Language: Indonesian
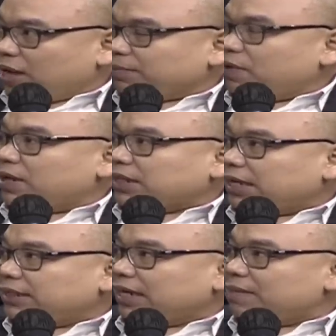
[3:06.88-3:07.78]
mewah
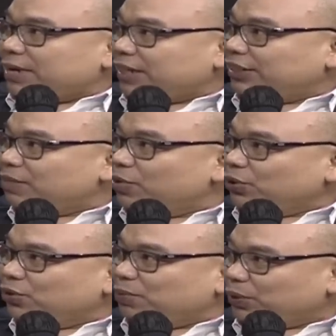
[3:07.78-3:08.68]
sekali yang kemarin di demo
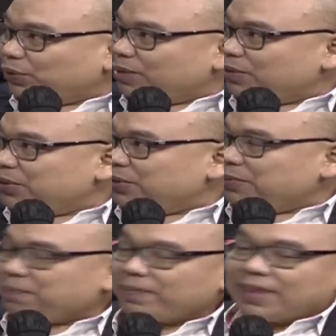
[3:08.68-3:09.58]
itu pintu demo itu
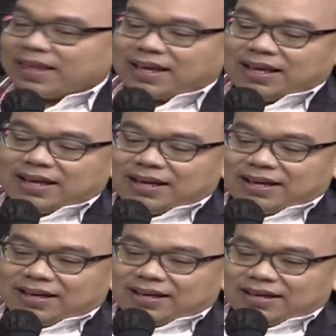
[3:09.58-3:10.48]
hmm.
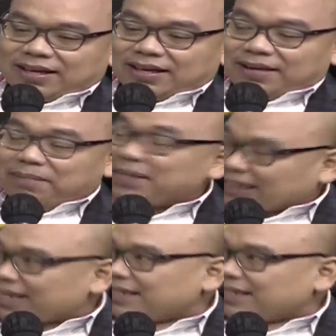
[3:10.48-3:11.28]
misteri